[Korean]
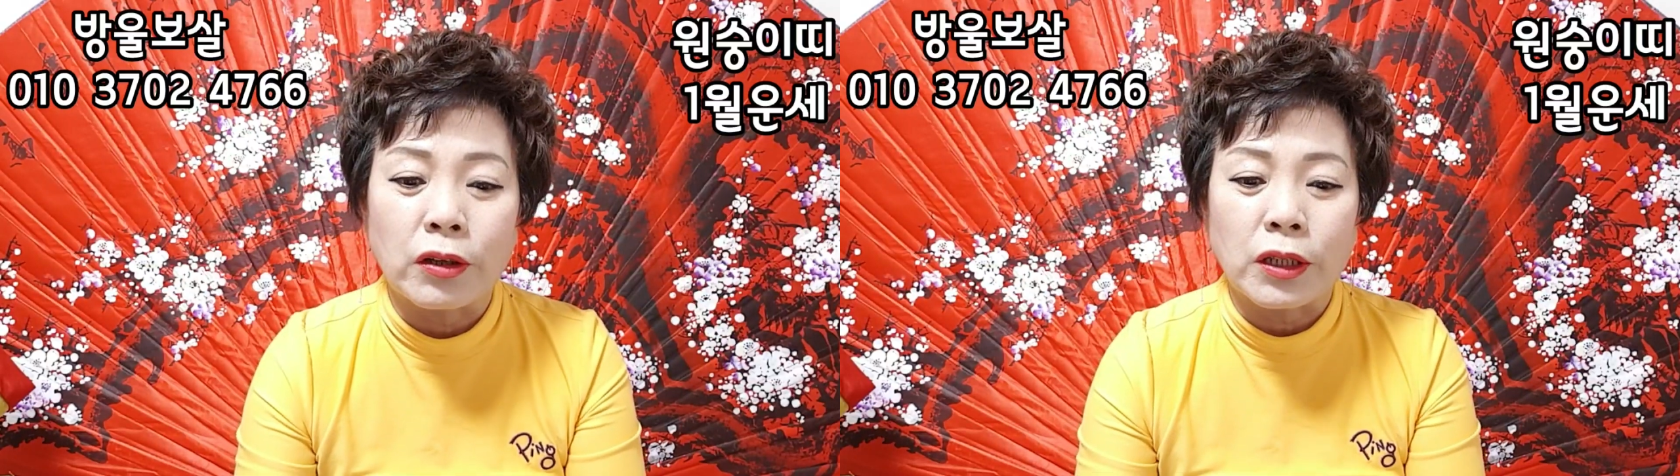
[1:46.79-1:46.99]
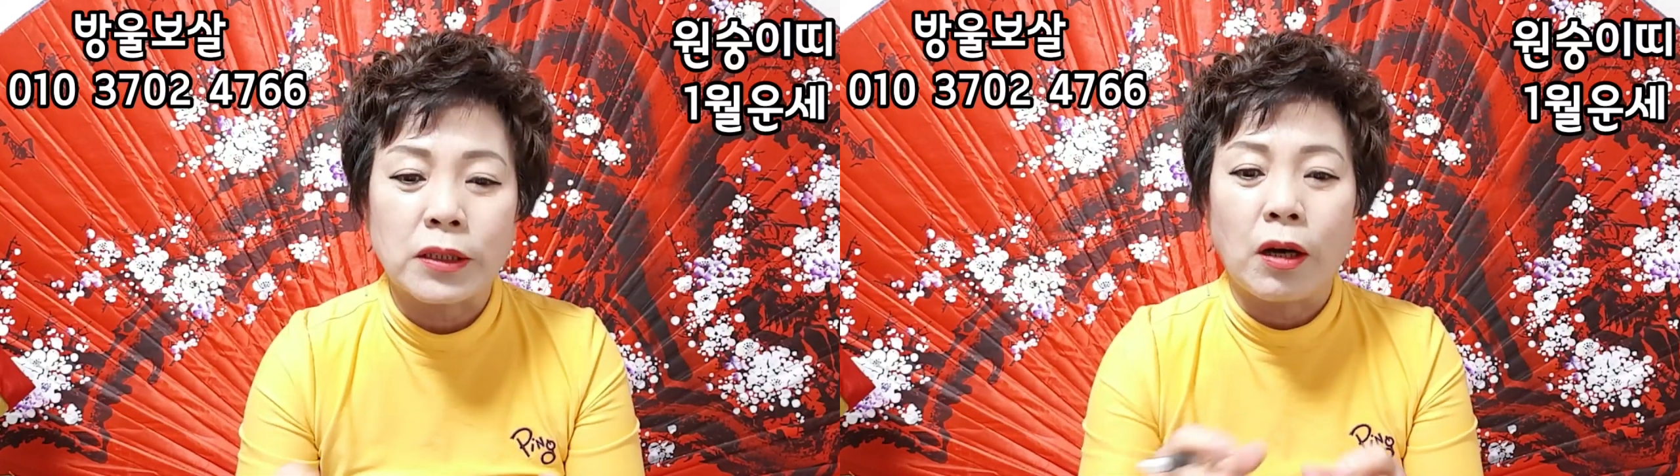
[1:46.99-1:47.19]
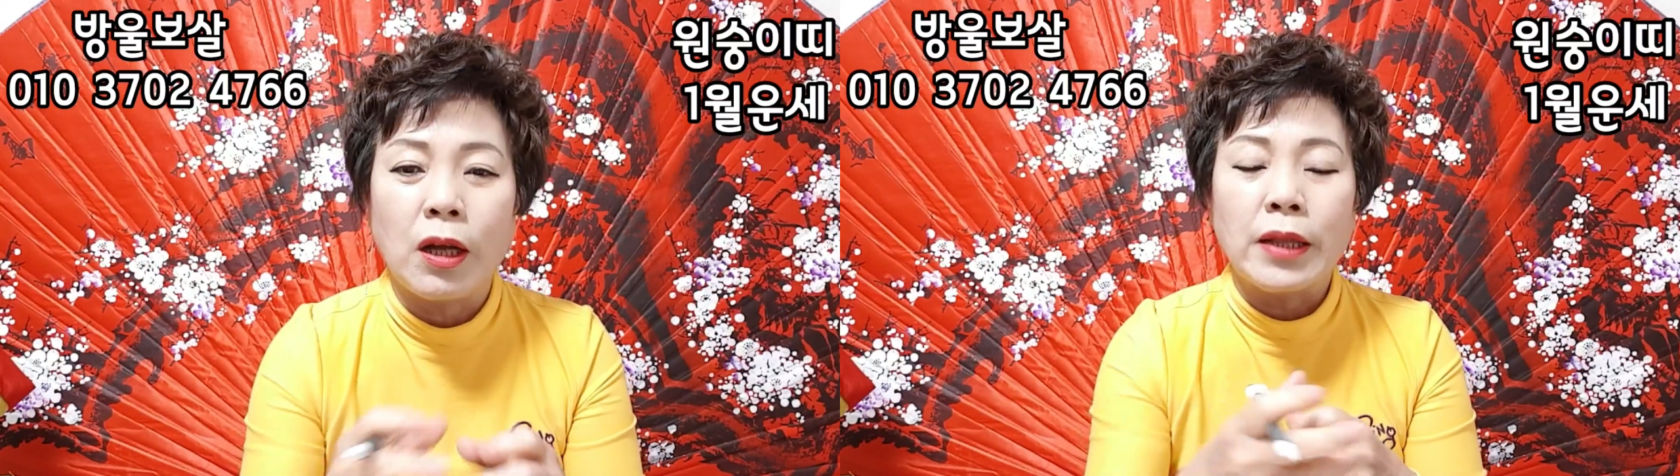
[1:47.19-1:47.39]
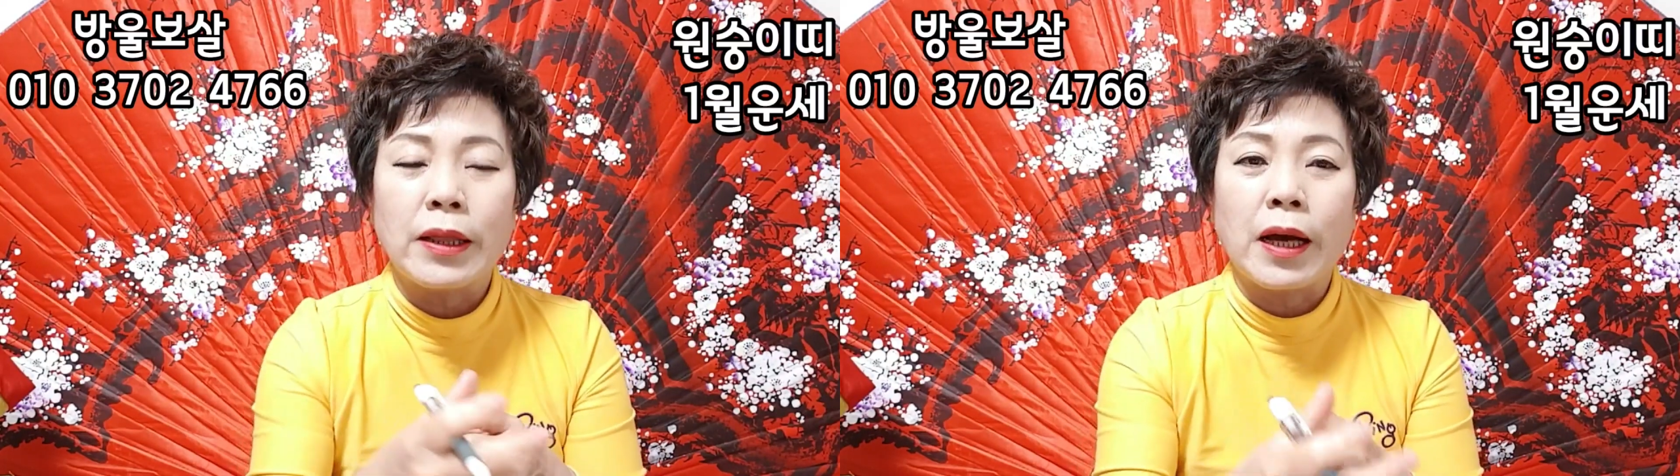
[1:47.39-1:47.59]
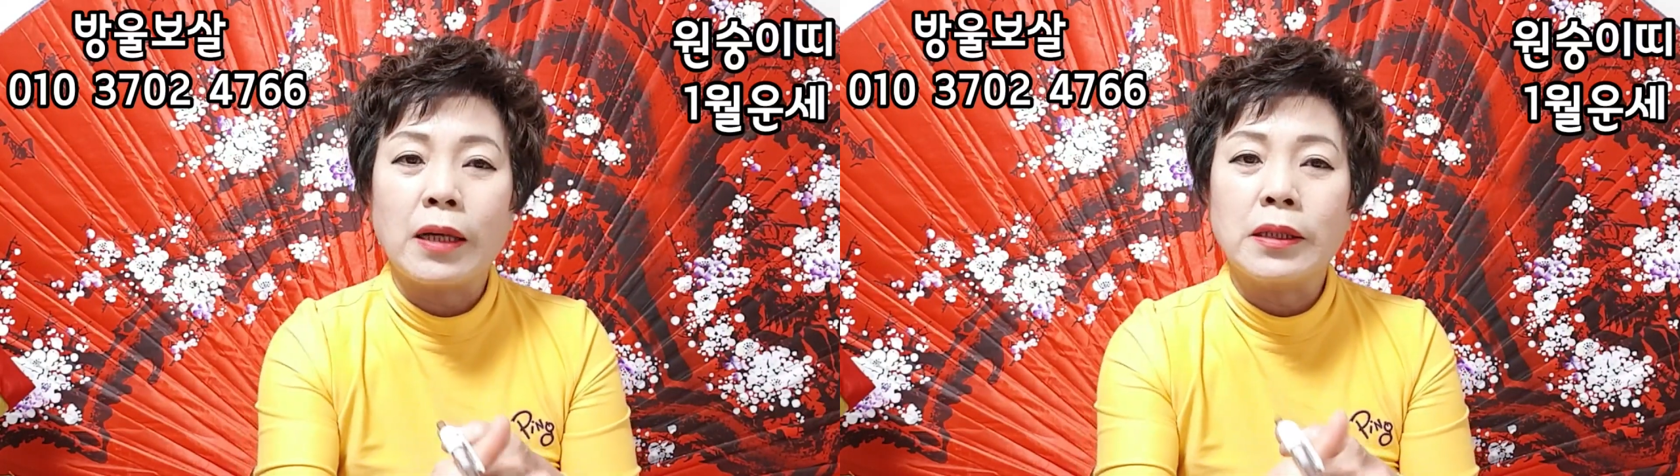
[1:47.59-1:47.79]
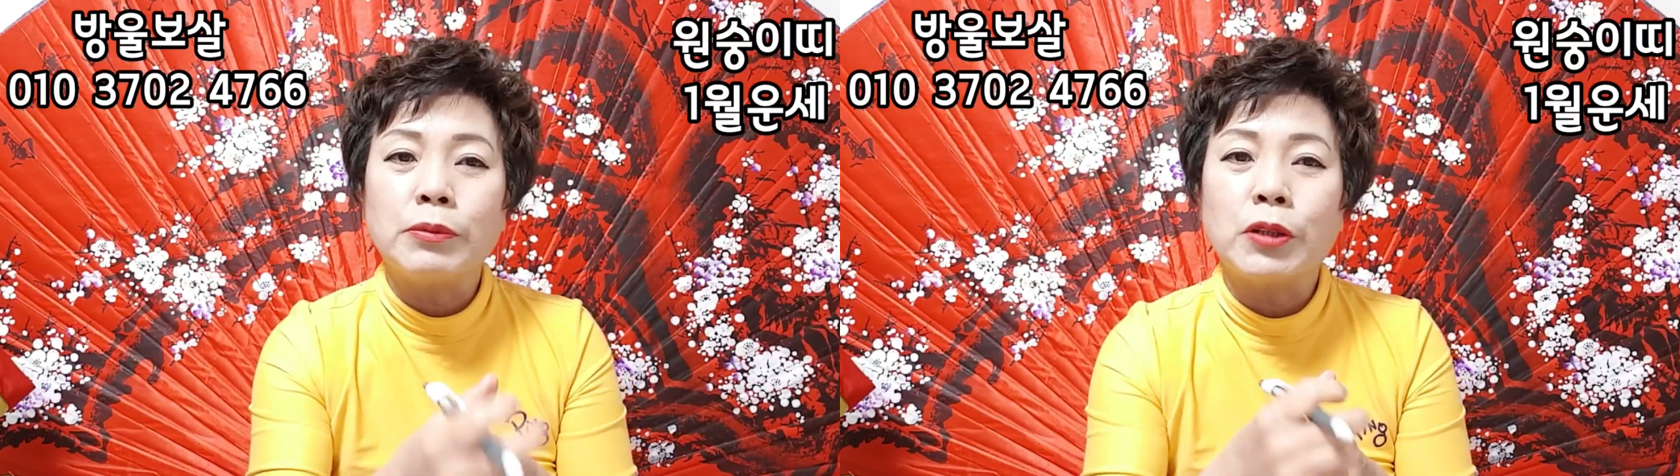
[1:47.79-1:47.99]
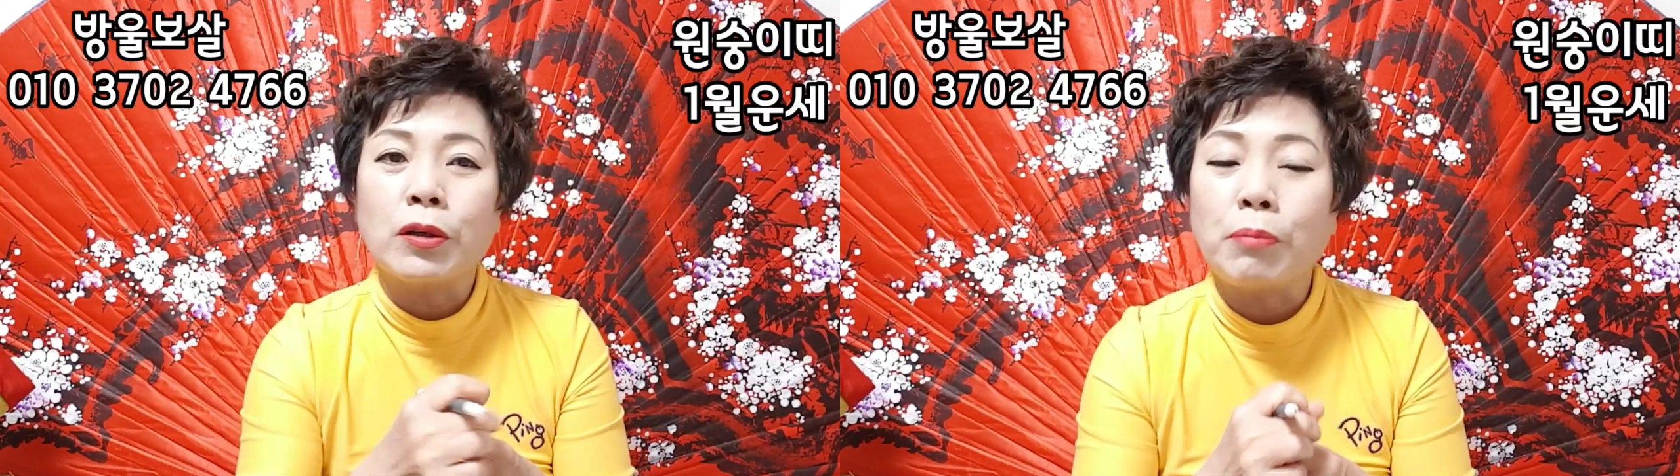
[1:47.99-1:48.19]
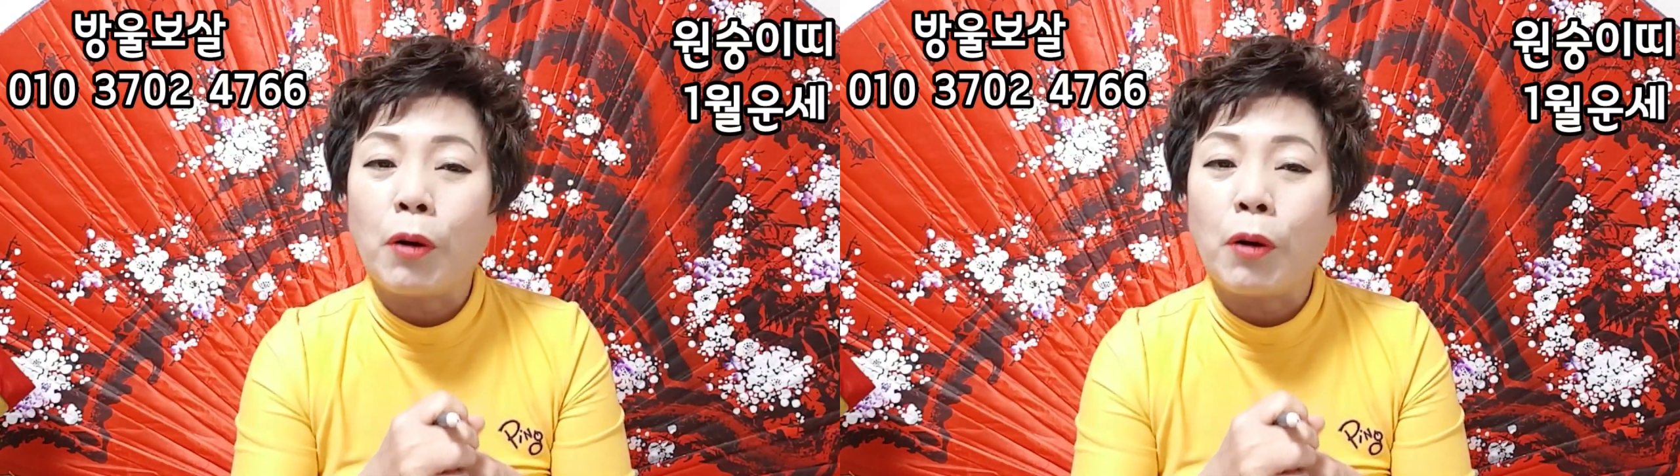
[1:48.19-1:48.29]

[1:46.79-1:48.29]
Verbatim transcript: 그래서 내가 금전을